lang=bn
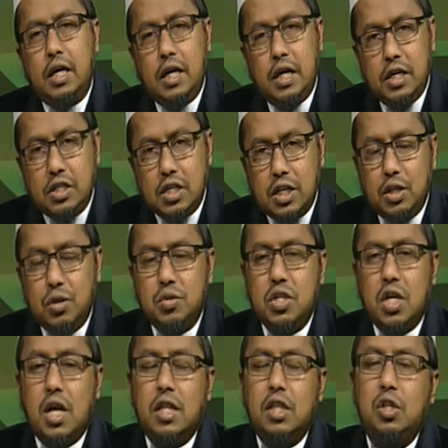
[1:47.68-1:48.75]
এই জাতীয়
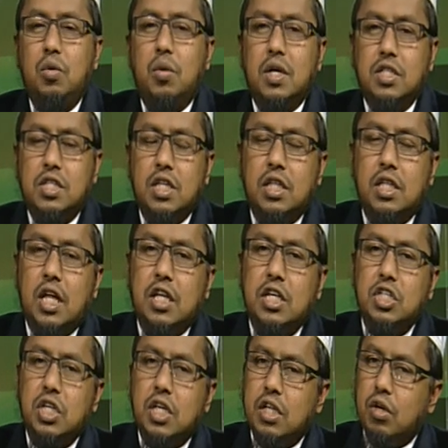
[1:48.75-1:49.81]
যারা আত্মীয় আছেন তাদের
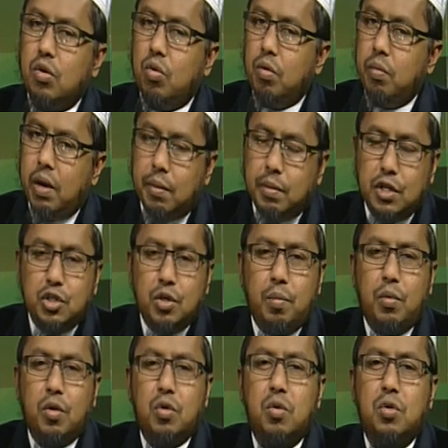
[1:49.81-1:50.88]
সাথে কোনোভাবেই
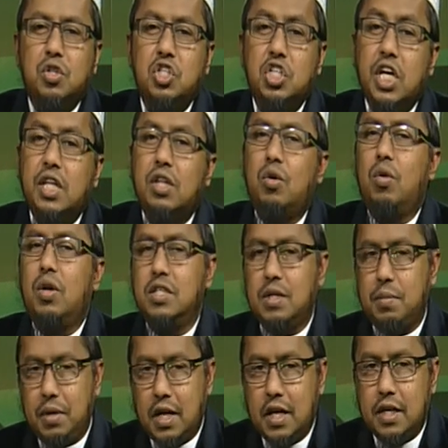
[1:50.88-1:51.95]
সম্পর্ক ছেদ করা
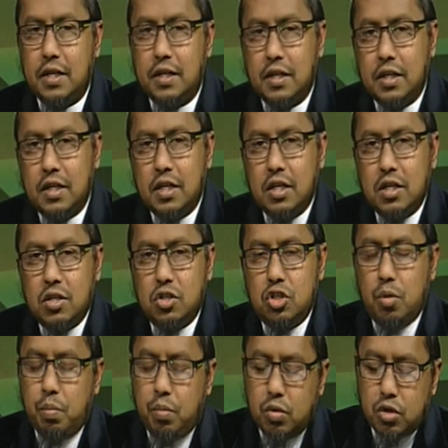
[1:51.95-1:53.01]
যাবে না
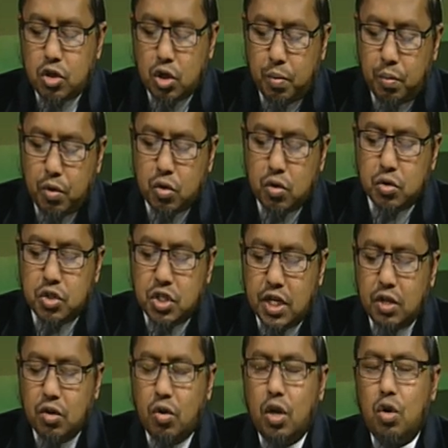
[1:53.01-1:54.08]
সম্পর্ক ছেদ
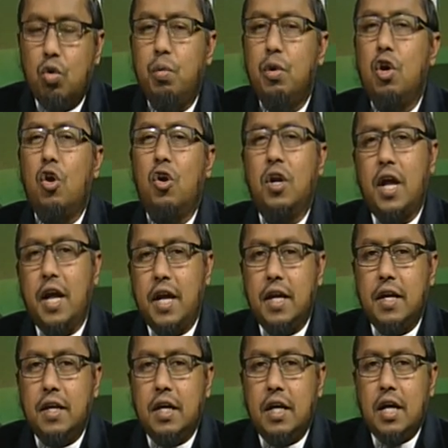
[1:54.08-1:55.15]
করা খুবই অন্যায়
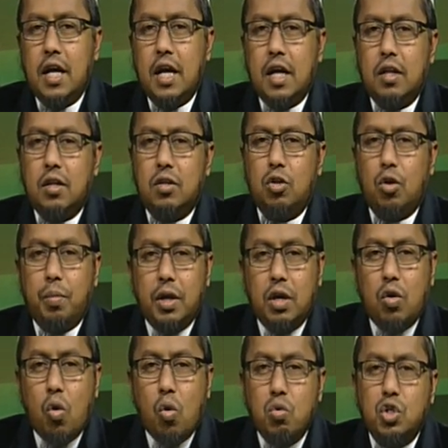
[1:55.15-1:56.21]
তবে
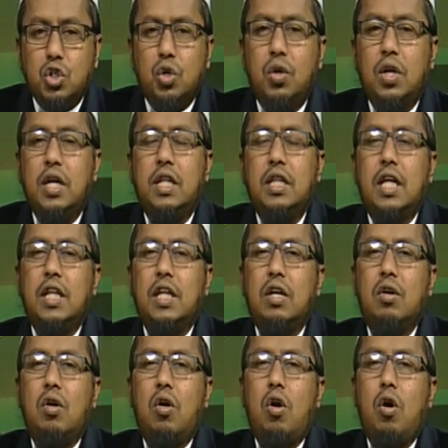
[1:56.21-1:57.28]
কৌশলে তাদের
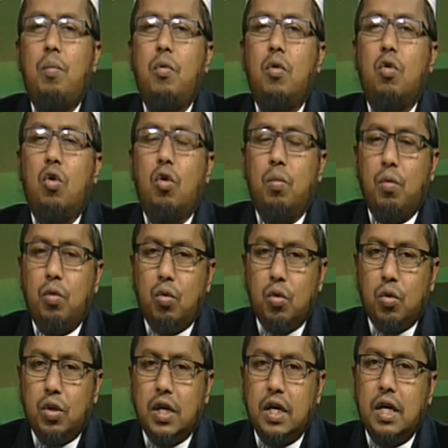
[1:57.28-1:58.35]
অপকর্মগুলো
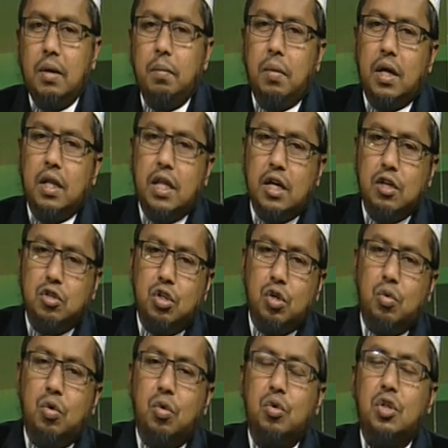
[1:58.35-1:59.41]
থেকে বা তারা যদি
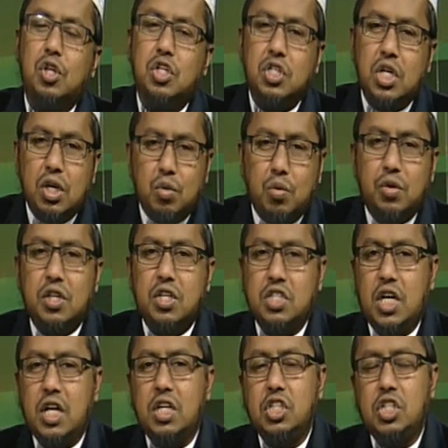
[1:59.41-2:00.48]
কোনো অত্যাচার করতে
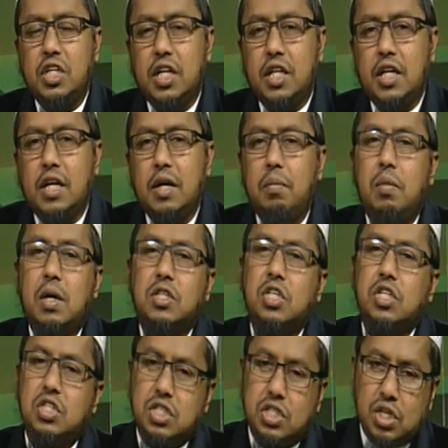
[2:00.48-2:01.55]
চান সেটা থেকে
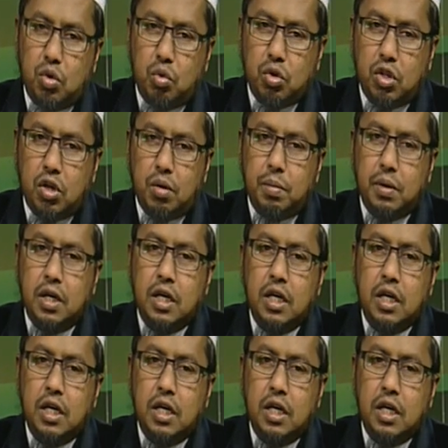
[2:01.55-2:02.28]
বাঁচার চেষ্টা করতে হবে